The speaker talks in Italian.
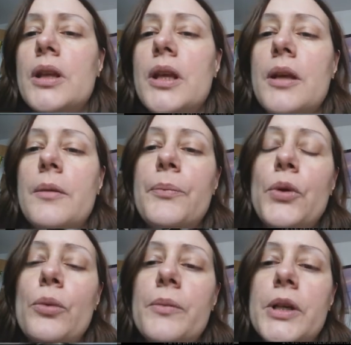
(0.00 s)
è
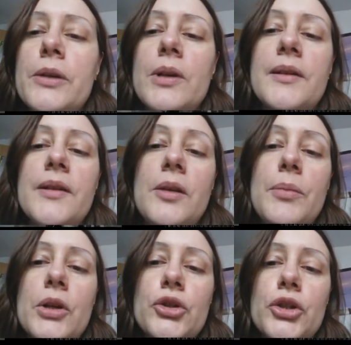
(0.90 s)
più o meno al
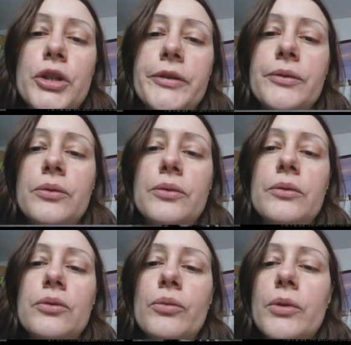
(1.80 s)

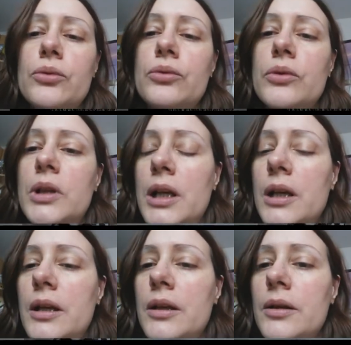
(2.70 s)
6%, soprattutto
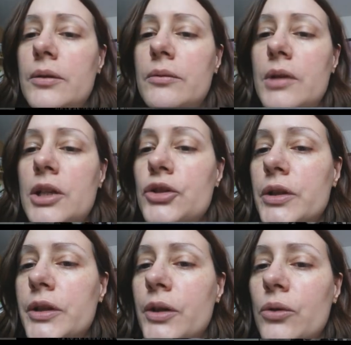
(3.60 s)
nelle, nella
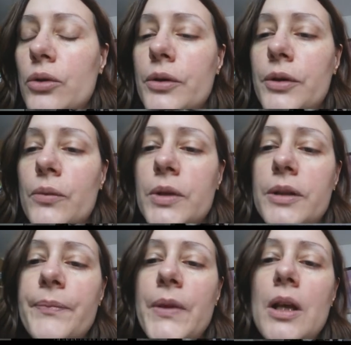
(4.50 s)
città di Colonia,
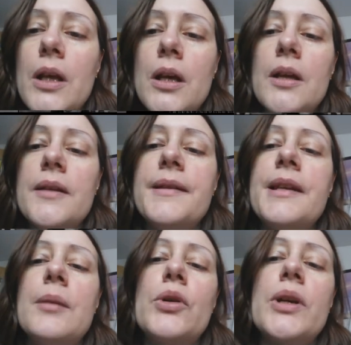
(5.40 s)
quindi
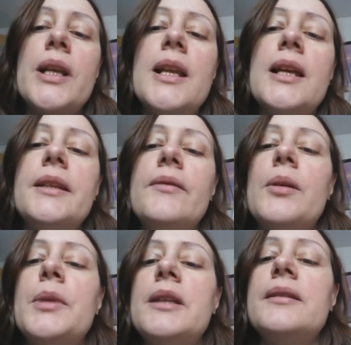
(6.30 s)
siamo
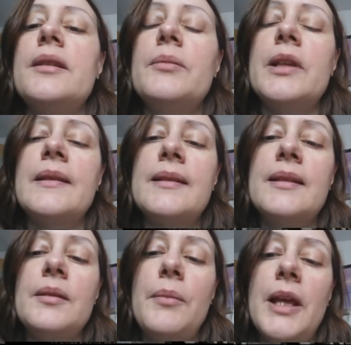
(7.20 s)
relativamente
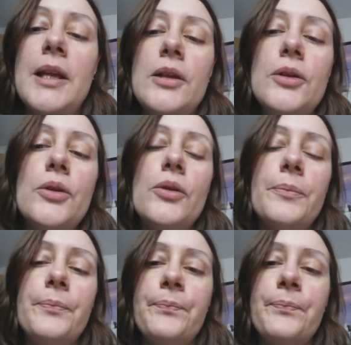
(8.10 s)
messi meglio